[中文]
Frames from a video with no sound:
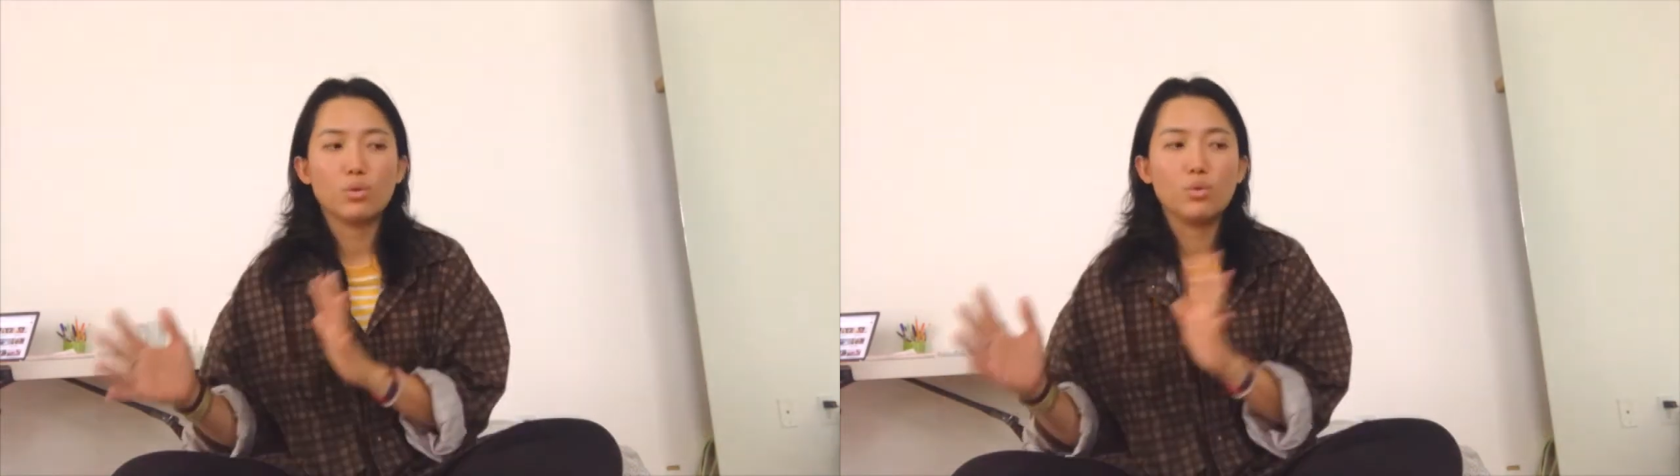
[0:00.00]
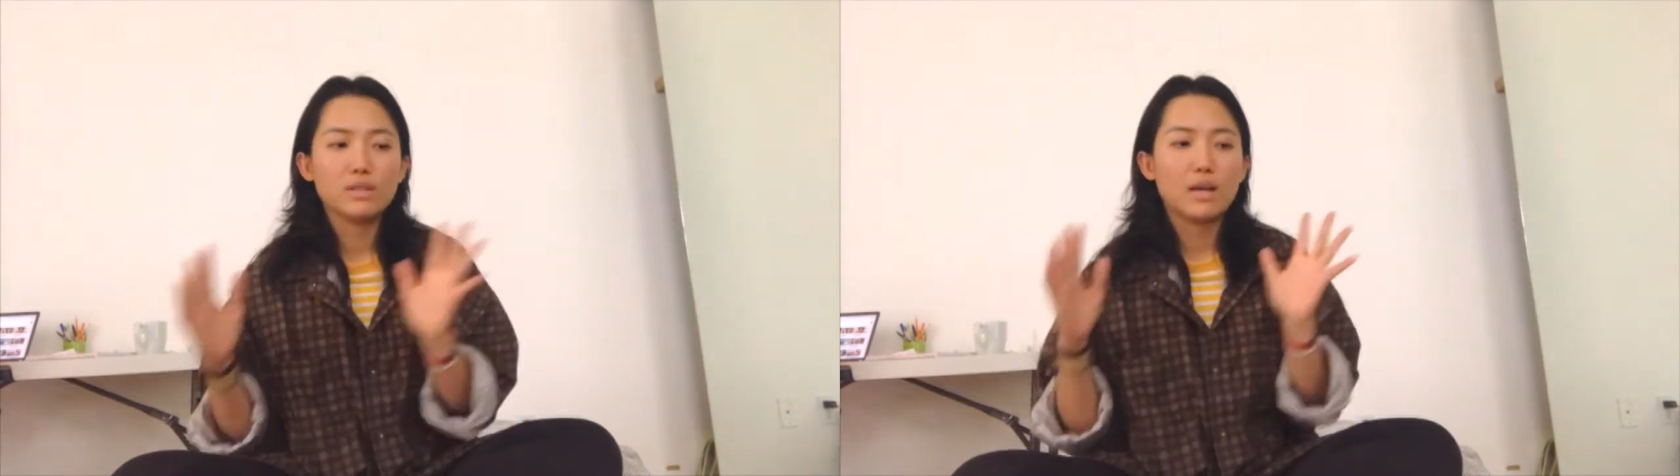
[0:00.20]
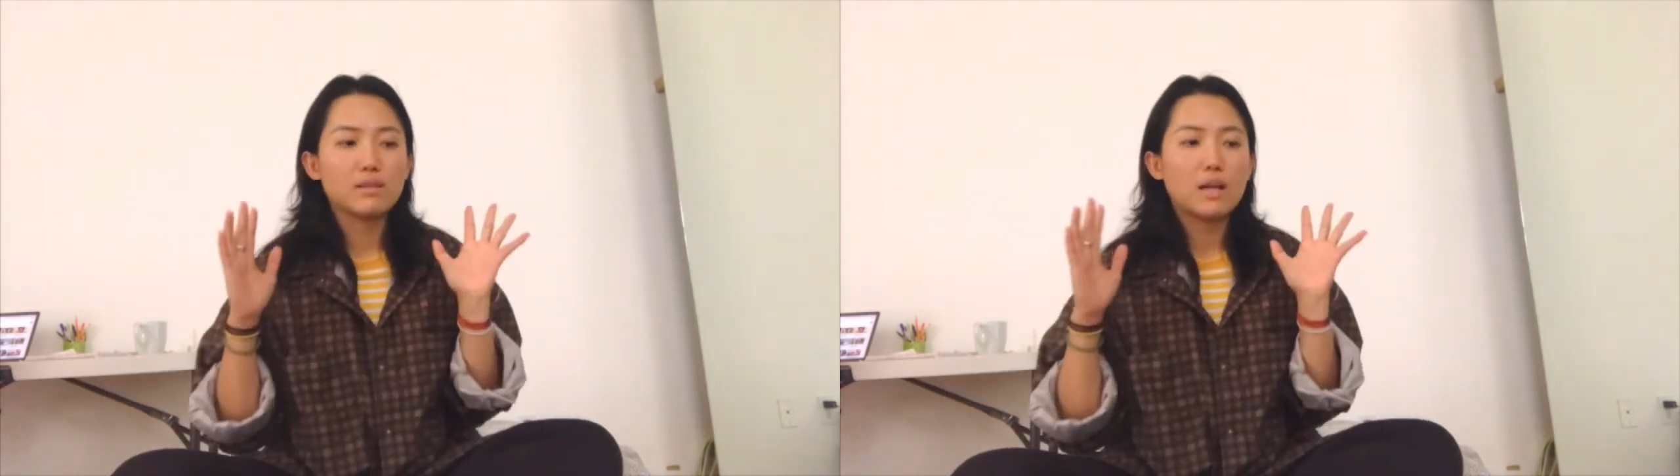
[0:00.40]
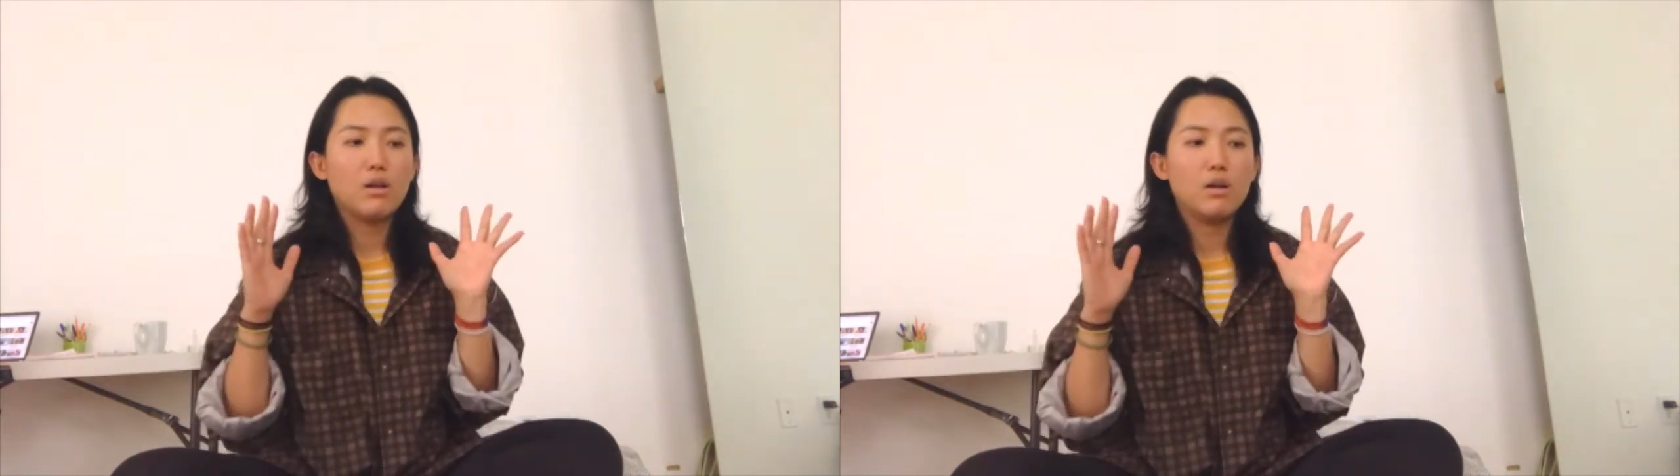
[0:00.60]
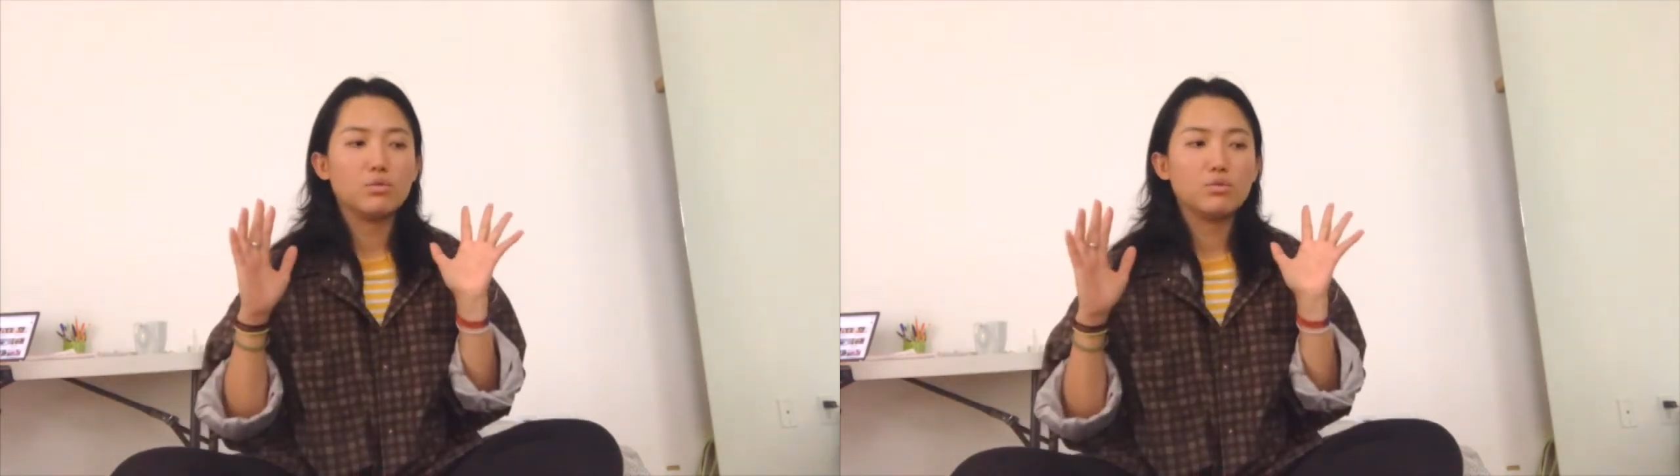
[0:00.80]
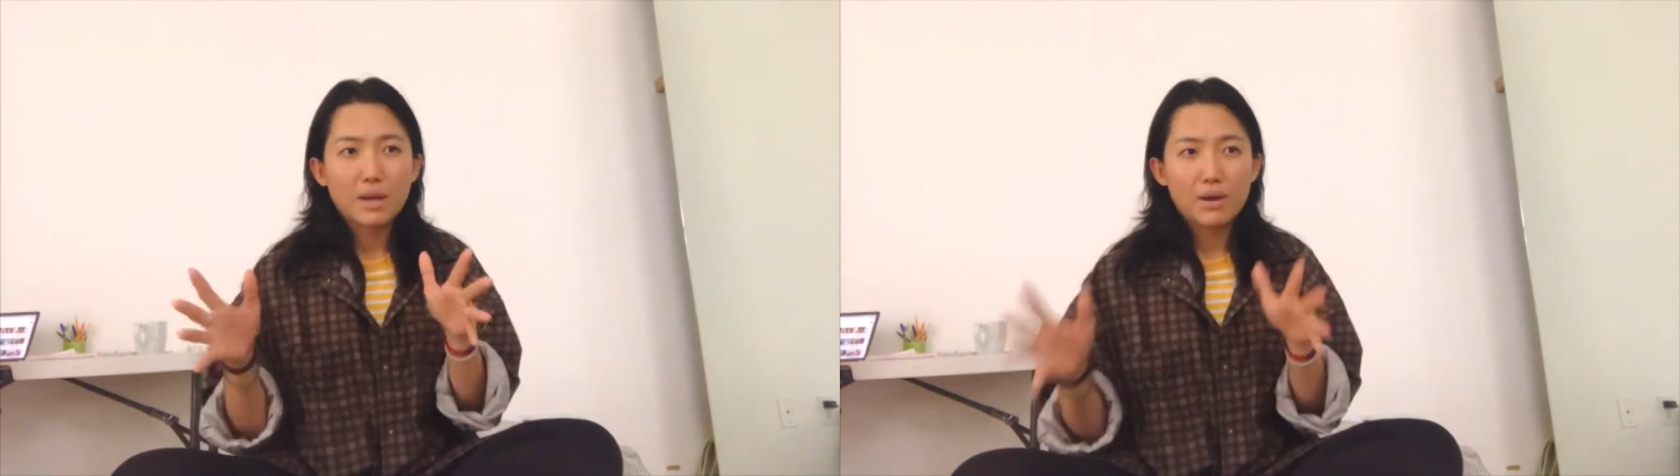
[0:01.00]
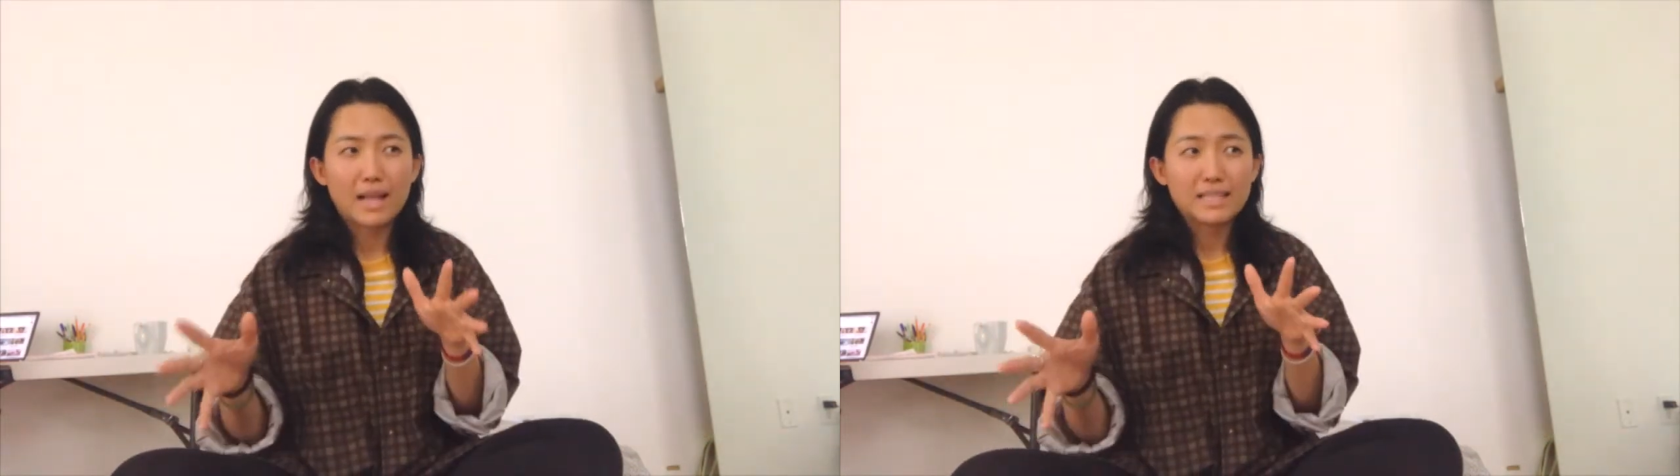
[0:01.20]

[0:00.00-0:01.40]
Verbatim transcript: 所以我找到了去雅